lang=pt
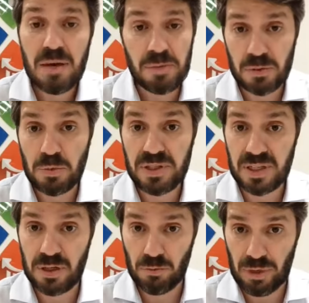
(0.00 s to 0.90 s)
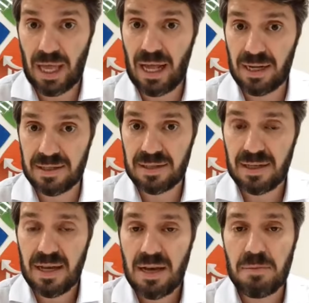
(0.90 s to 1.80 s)
mesmo que sejam delas,
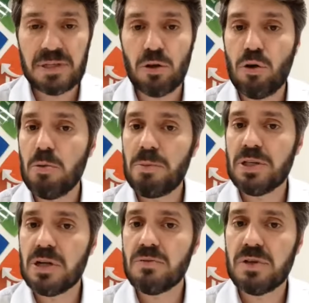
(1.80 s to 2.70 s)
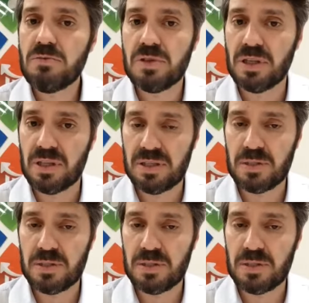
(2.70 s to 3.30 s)
mas que normalmente não são ditas.